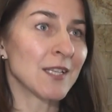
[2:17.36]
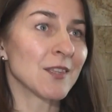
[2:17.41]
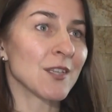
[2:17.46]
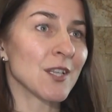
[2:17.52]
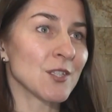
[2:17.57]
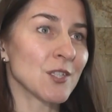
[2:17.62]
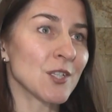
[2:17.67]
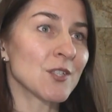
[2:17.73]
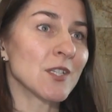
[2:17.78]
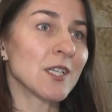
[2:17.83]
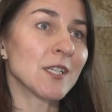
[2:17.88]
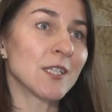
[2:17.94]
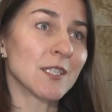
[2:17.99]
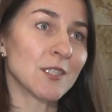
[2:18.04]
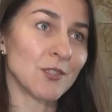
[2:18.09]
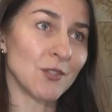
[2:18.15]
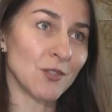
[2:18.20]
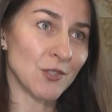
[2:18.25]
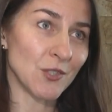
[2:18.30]
na rzecz
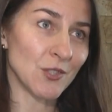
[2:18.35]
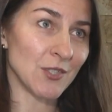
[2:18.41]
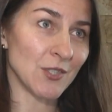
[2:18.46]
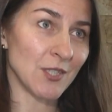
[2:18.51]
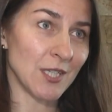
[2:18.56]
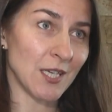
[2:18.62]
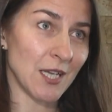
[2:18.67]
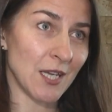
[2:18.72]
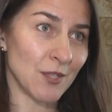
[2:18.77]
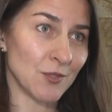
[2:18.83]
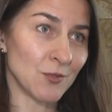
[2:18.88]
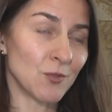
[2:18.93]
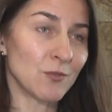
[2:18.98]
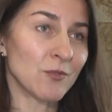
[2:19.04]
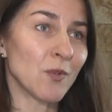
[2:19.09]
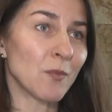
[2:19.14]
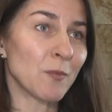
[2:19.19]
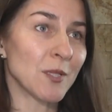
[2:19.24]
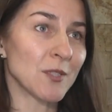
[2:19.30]
elektronicznej publicznych
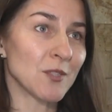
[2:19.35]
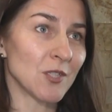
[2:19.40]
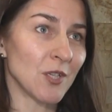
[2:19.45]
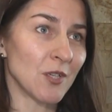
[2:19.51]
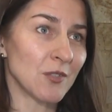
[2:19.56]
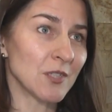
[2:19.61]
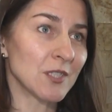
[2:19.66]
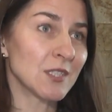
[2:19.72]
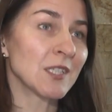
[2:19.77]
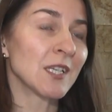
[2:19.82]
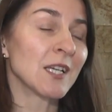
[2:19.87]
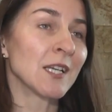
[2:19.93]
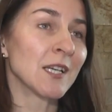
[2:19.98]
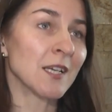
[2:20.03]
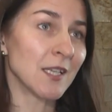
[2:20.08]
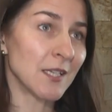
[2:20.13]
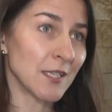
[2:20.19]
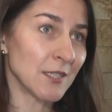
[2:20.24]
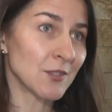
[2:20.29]
aktów opatrzonych
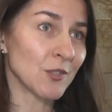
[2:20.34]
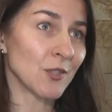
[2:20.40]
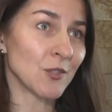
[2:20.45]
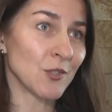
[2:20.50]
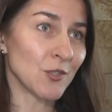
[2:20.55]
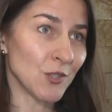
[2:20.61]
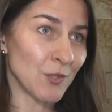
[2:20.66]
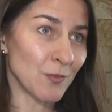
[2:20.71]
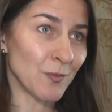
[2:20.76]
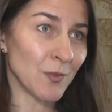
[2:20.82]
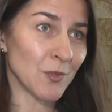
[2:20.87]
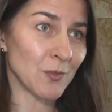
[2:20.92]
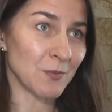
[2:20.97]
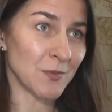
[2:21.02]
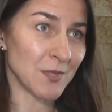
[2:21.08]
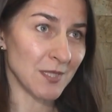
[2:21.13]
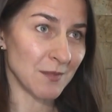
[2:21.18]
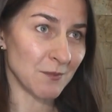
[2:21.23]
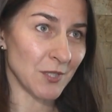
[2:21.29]
elektronicznym
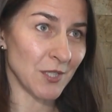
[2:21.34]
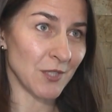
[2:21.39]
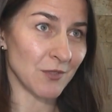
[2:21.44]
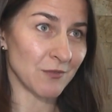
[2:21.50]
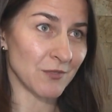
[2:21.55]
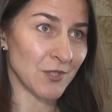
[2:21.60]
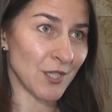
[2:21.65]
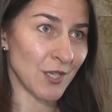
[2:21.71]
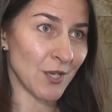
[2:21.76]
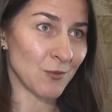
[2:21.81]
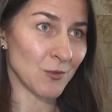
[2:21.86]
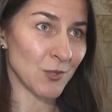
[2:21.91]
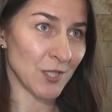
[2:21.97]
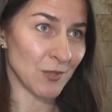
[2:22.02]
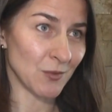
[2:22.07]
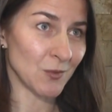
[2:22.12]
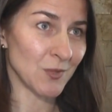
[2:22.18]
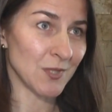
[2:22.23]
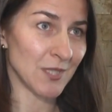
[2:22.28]
podpisem kierownika
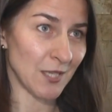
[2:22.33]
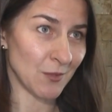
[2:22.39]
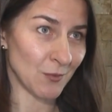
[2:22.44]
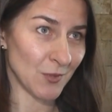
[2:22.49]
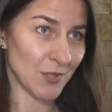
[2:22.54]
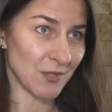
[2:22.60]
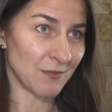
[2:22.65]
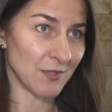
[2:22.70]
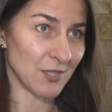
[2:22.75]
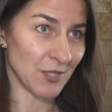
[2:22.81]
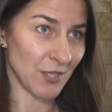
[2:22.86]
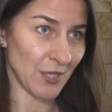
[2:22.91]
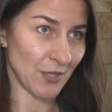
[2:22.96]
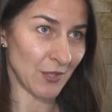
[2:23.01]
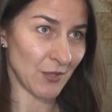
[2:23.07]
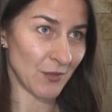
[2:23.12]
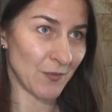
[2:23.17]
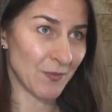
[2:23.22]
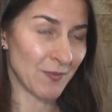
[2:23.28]
Urzędu Stanu
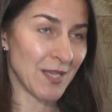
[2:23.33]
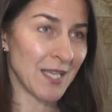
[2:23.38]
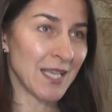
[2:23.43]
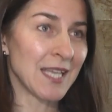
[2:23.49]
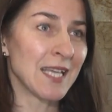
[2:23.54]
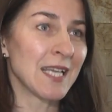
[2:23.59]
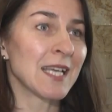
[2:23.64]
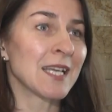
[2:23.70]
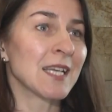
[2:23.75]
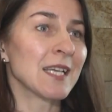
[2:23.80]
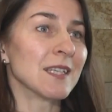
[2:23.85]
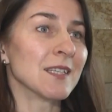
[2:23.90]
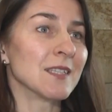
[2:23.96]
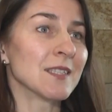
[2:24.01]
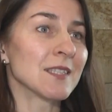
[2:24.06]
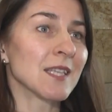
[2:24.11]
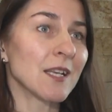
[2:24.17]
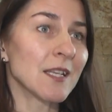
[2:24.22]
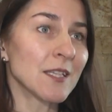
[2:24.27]
Cywilnego.
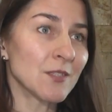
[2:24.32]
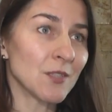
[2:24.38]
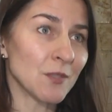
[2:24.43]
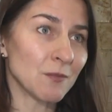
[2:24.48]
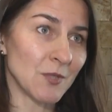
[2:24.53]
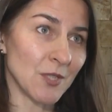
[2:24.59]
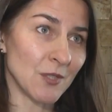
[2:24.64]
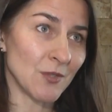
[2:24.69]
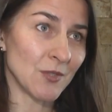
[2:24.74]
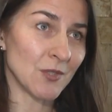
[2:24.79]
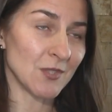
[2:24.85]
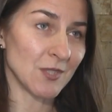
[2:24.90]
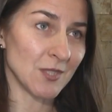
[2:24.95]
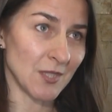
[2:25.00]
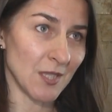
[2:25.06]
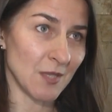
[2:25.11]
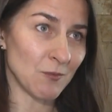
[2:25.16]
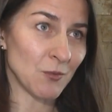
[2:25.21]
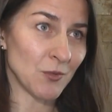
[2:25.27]
Zaletą tego
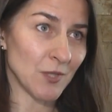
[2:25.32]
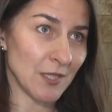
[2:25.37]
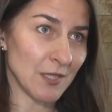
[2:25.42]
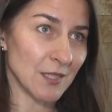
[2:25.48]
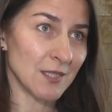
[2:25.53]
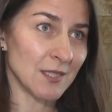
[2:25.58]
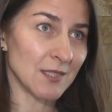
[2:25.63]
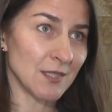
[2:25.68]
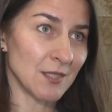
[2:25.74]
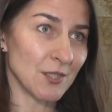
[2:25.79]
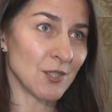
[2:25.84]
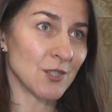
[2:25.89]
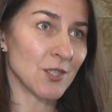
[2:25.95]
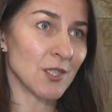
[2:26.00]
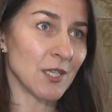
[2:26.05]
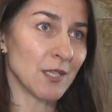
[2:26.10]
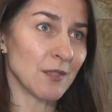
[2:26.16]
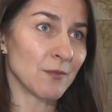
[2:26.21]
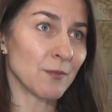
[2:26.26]
systemu jest,
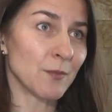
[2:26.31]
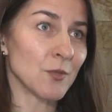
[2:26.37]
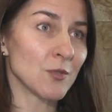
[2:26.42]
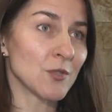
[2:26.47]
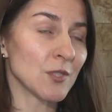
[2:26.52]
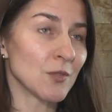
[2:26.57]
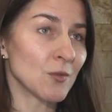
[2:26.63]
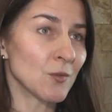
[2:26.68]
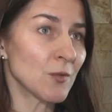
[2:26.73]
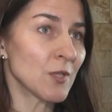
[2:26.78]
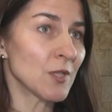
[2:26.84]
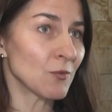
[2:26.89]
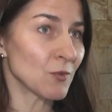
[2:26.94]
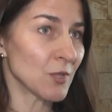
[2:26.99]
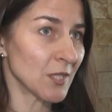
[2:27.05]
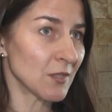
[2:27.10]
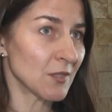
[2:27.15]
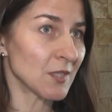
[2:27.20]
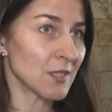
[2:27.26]
że poszczególne
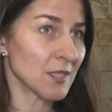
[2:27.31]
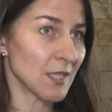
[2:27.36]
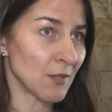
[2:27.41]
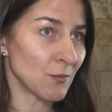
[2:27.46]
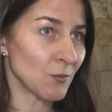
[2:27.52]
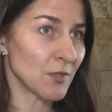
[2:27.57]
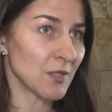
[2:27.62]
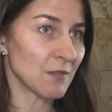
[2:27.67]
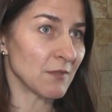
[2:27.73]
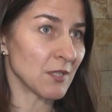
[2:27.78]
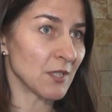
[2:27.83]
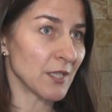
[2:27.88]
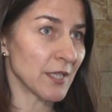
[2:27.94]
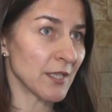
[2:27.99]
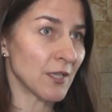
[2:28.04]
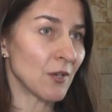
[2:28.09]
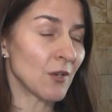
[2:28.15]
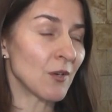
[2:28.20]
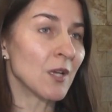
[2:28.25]
urzędy stanu
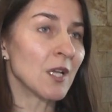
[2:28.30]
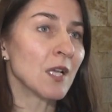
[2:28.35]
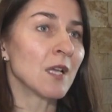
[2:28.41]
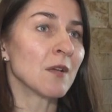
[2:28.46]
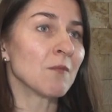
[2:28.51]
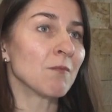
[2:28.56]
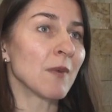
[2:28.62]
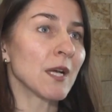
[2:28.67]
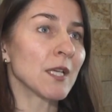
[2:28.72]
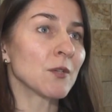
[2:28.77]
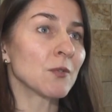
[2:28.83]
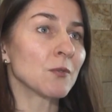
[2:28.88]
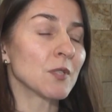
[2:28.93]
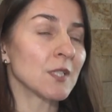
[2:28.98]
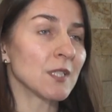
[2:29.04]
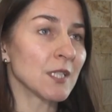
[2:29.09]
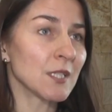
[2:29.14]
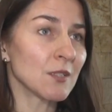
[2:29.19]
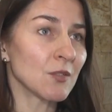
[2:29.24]
cywilnego mają
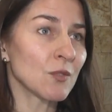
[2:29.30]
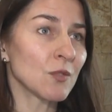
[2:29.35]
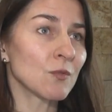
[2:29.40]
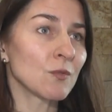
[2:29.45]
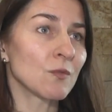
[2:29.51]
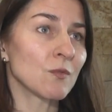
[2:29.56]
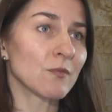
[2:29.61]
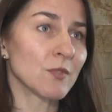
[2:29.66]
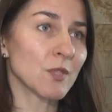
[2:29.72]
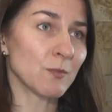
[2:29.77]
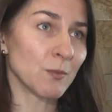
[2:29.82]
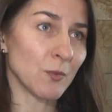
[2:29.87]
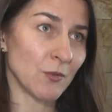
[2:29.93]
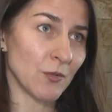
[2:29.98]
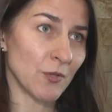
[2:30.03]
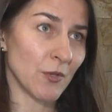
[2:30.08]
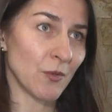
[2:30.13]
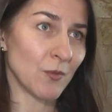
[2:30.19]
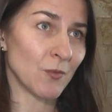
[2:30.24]
jedną
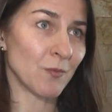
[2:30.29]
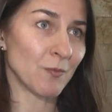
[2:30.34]
wspólną